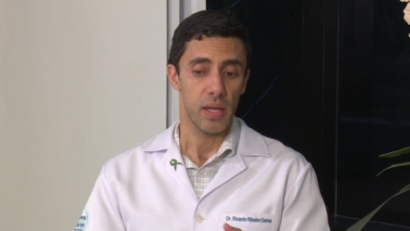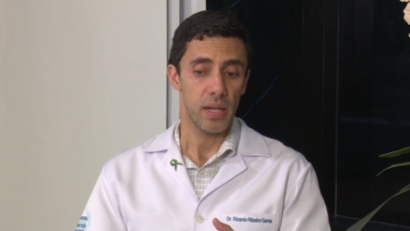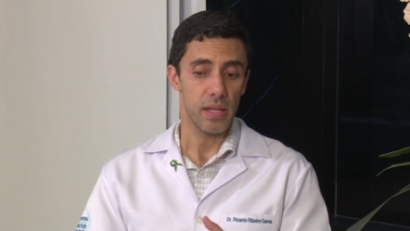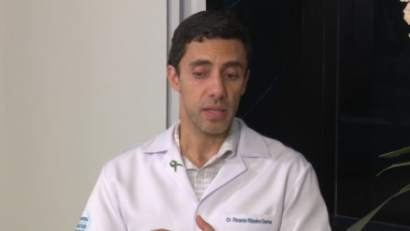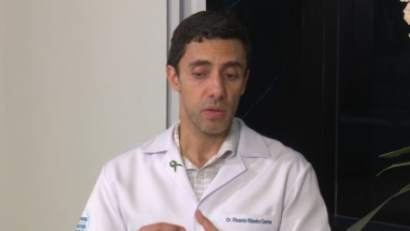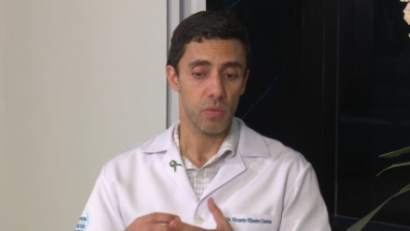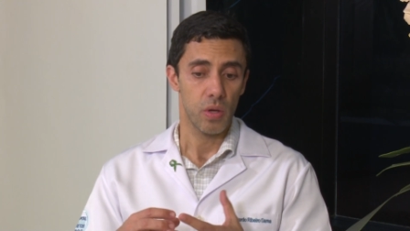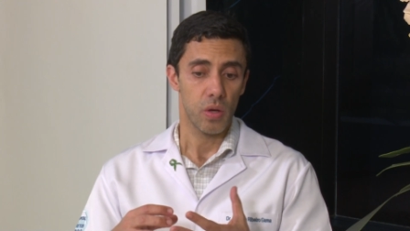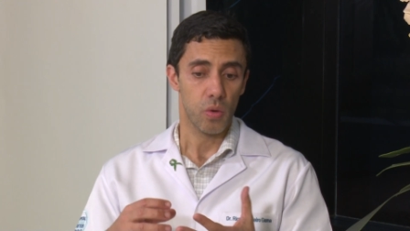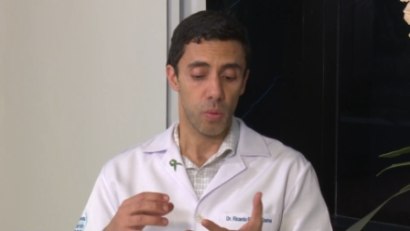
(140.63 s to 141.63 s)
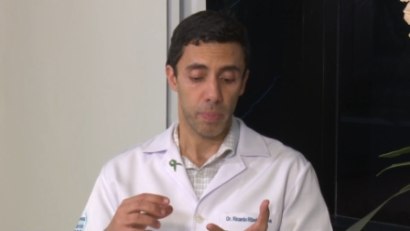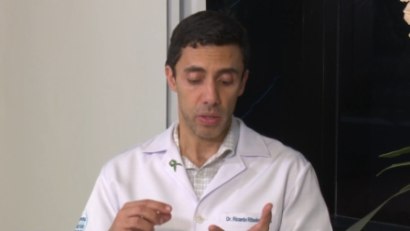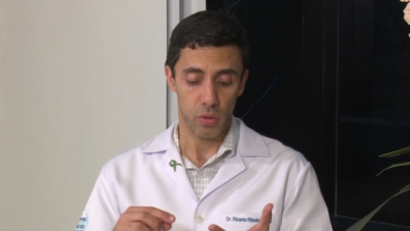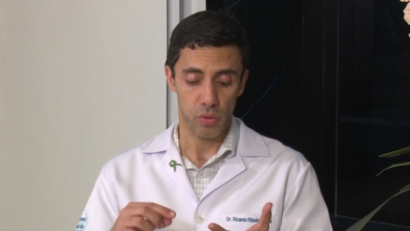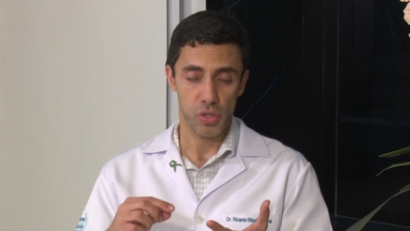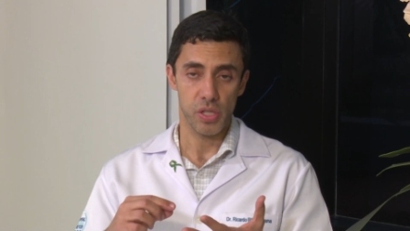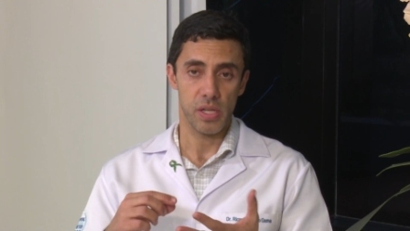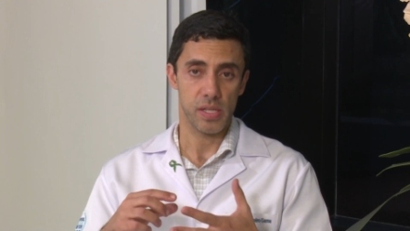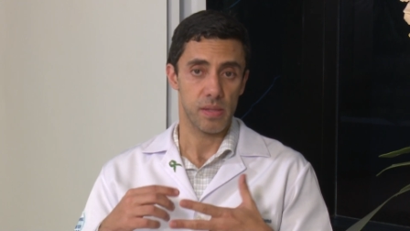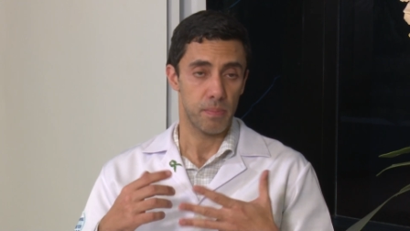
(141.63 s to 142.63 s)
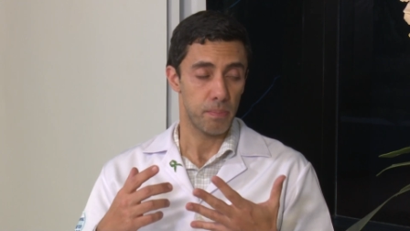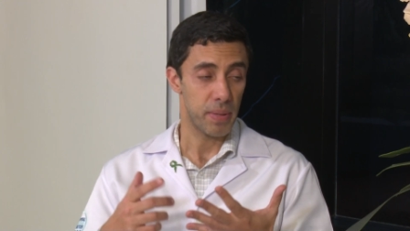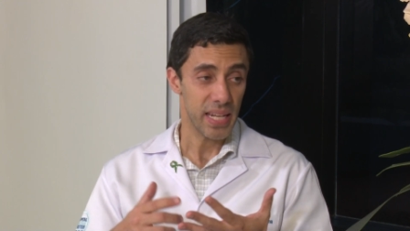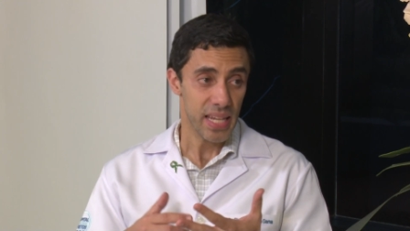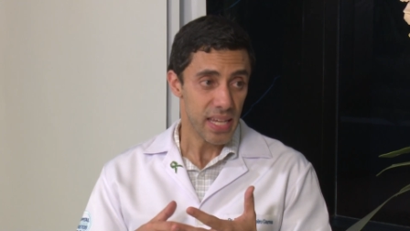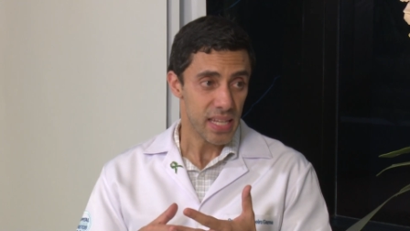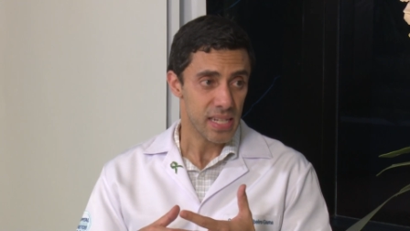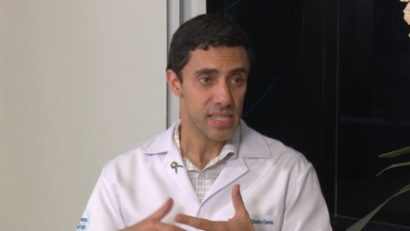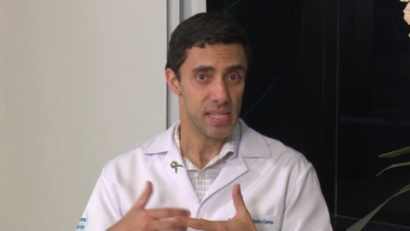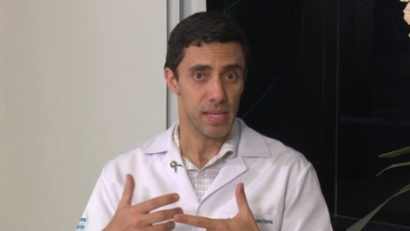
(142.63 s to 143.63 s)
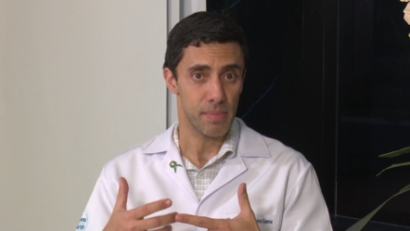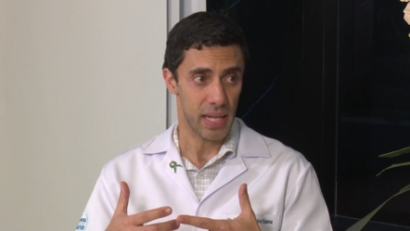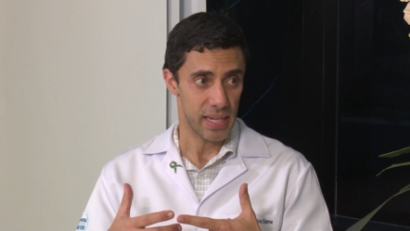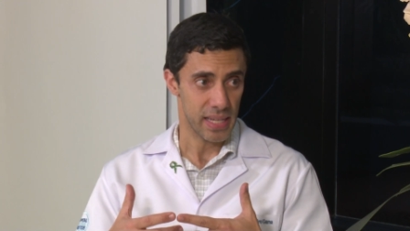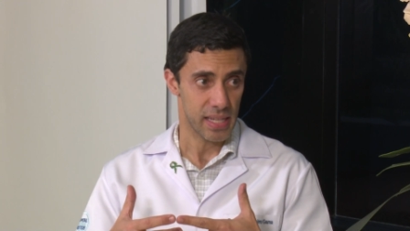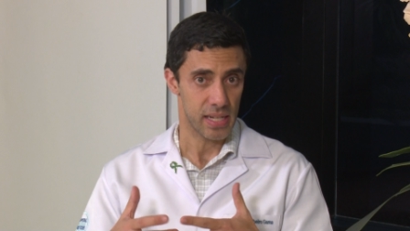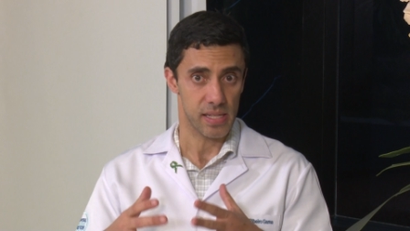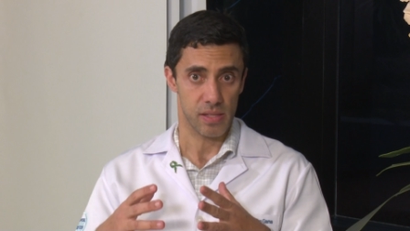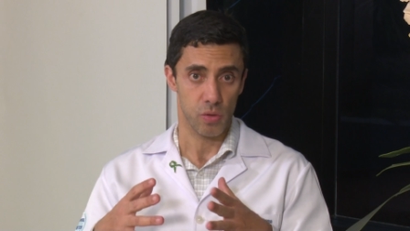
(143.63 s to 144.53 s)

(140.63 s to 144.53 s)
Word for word: lidam com patologias benignas e malignas.